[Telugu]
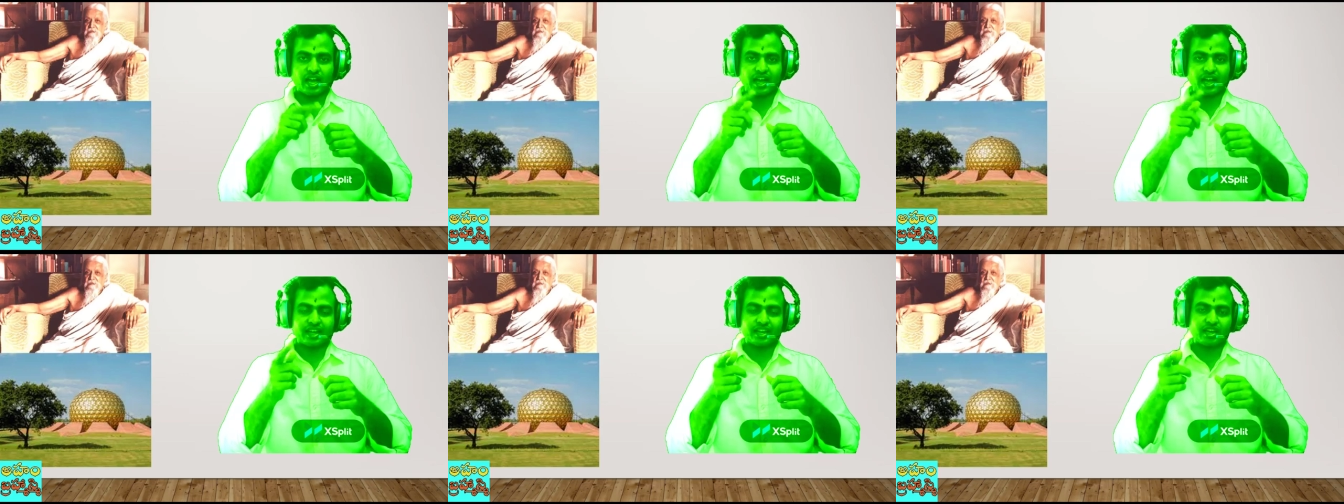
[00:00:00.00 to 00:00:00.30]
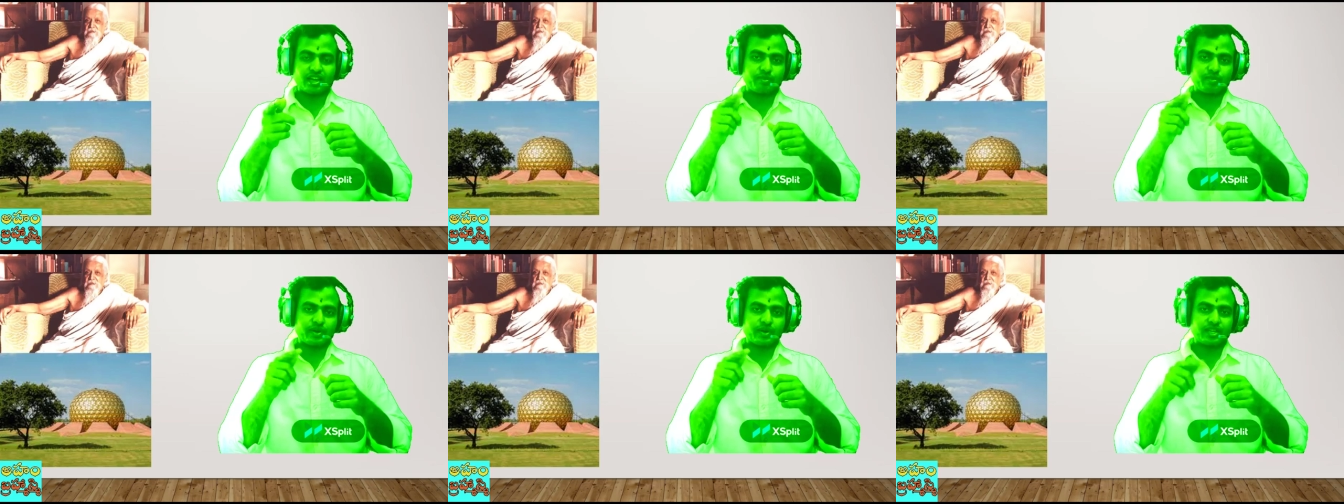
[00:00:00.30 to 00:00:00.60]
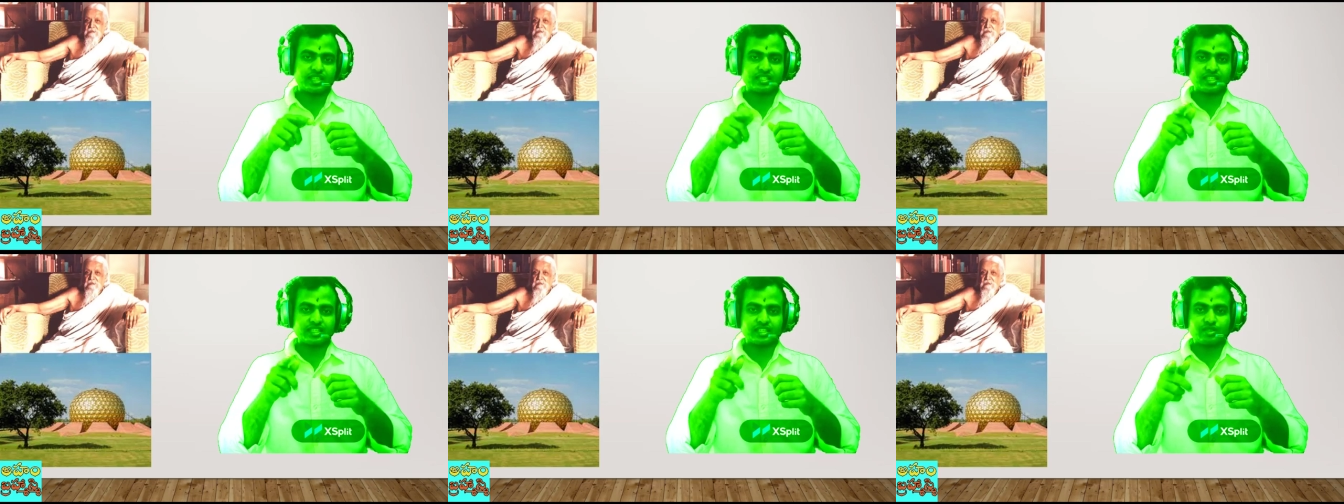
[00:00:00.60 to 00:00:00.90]

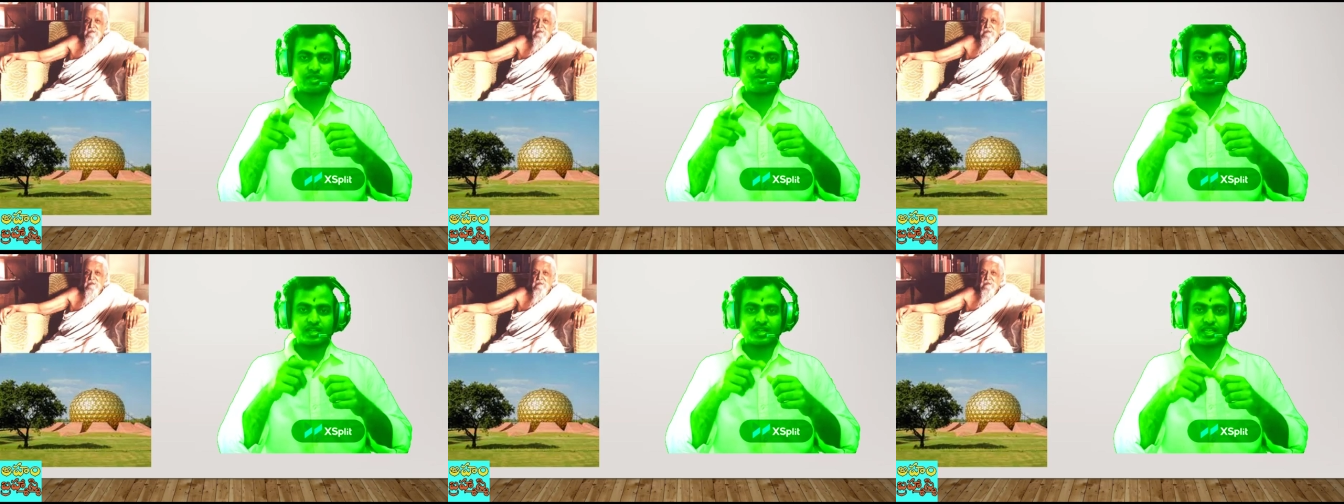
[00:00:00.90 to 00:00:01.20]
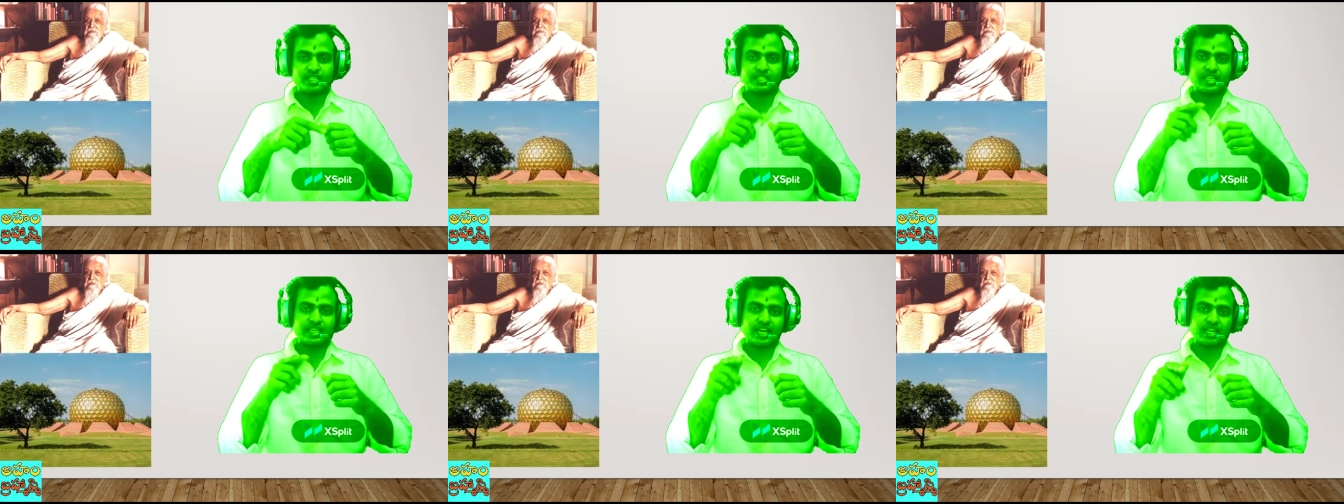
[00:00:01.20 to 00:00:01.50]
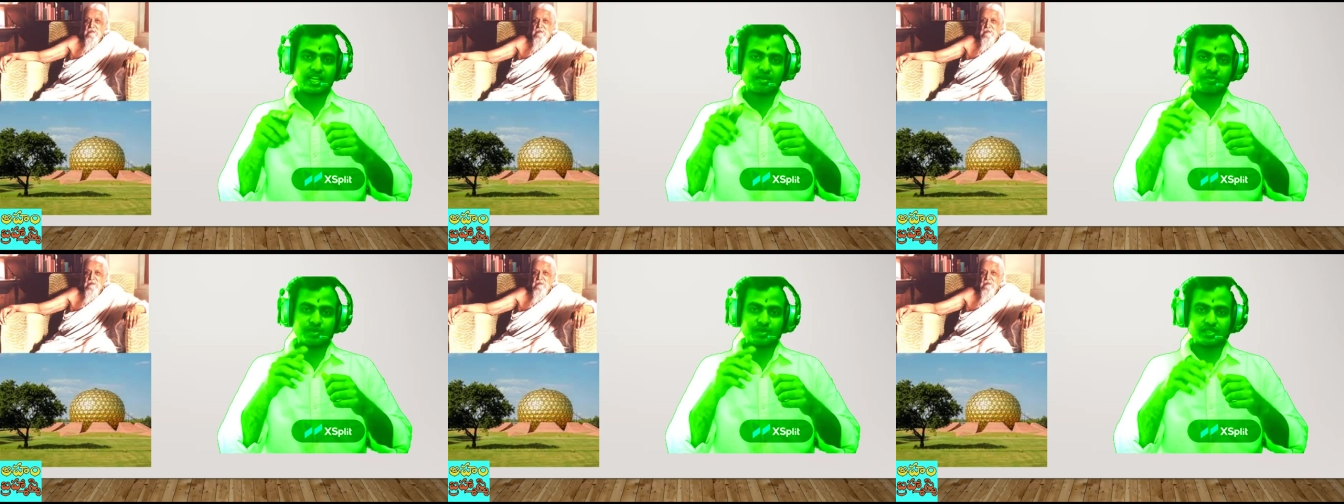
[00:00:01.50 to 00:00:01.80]
ఆనాపానసతి వంటి
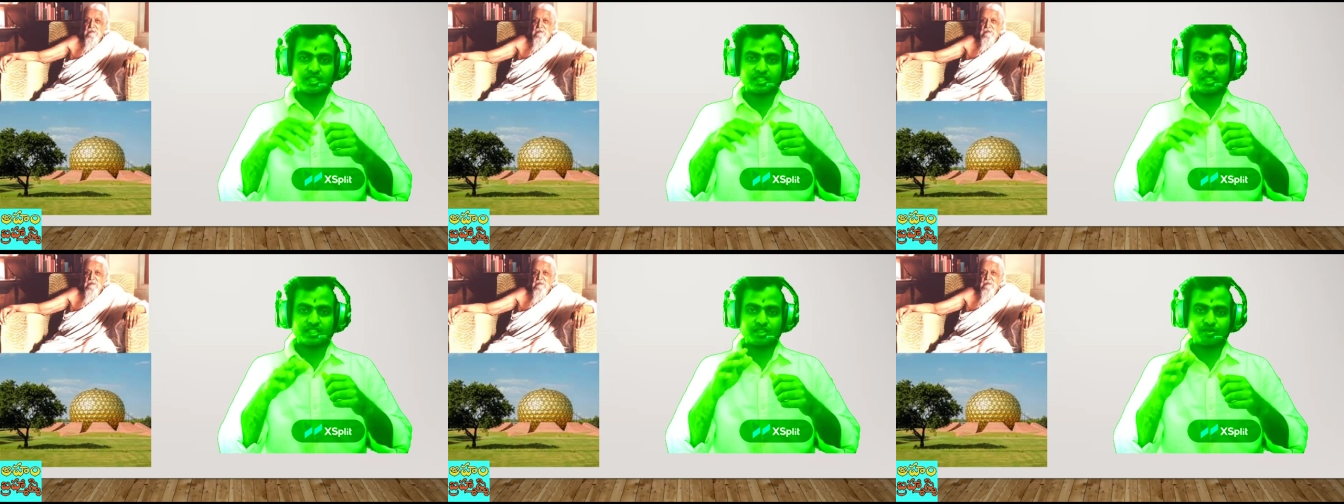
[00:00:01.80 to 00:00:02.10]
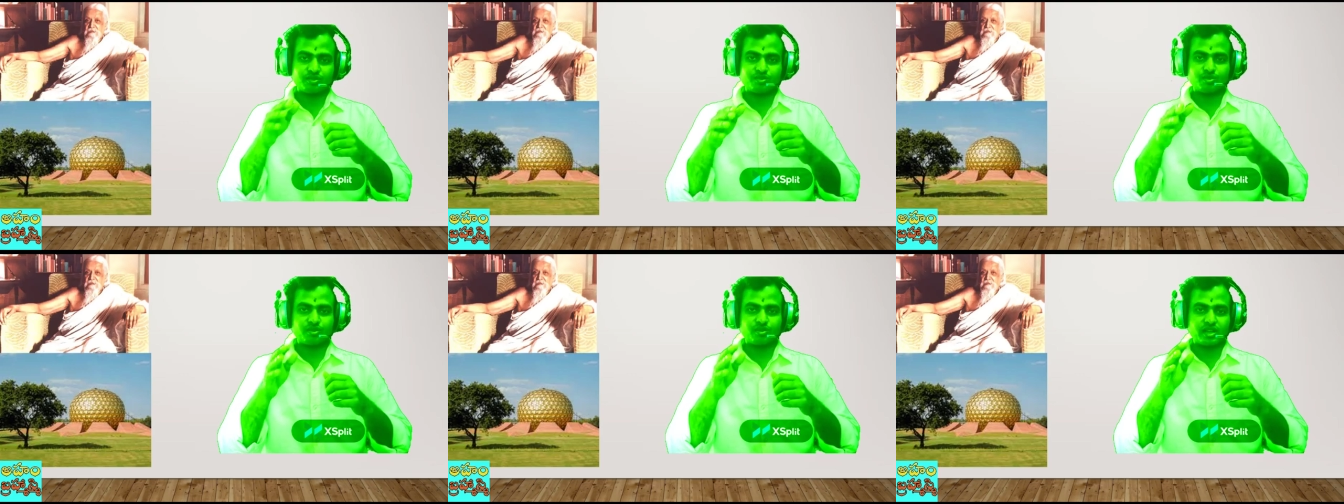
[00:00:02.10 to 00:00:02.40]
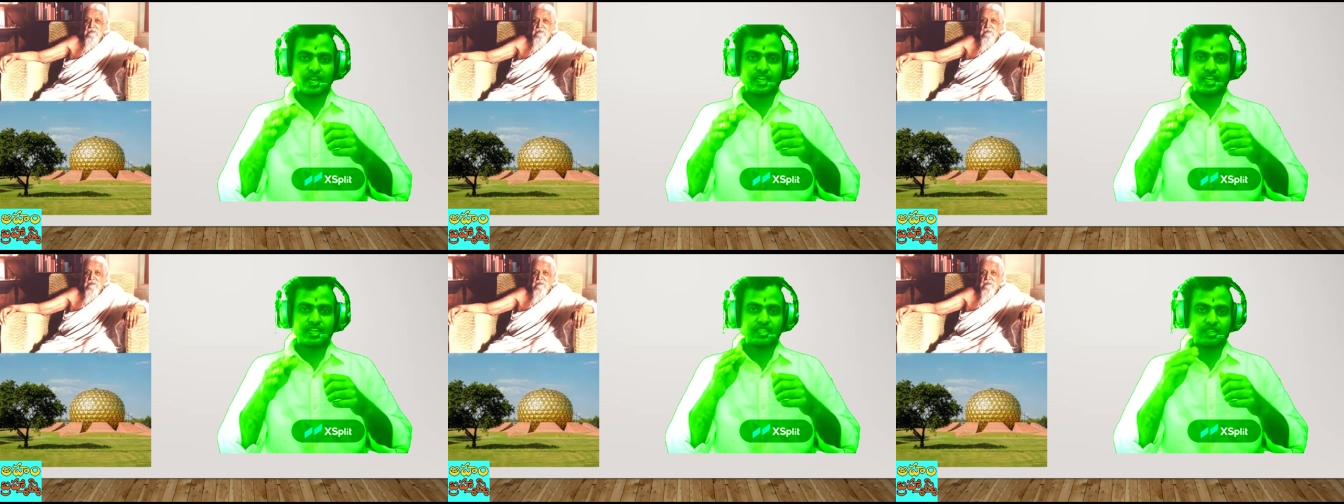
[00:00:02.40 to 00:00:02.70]
ధ్యాన పద్ధతిని కూడా
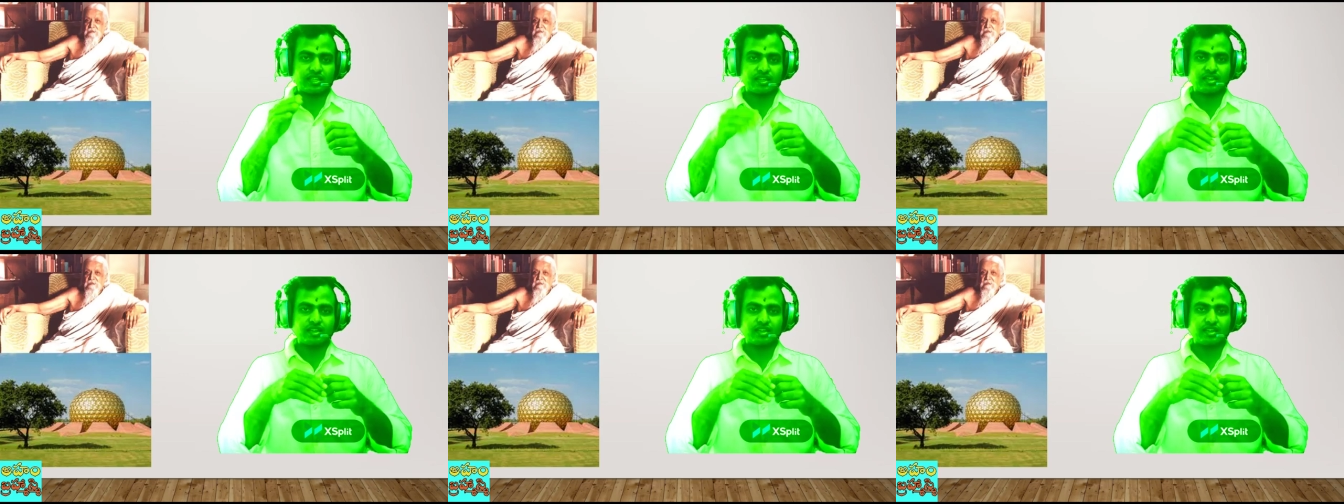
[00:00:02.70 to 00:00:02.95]
ఆయన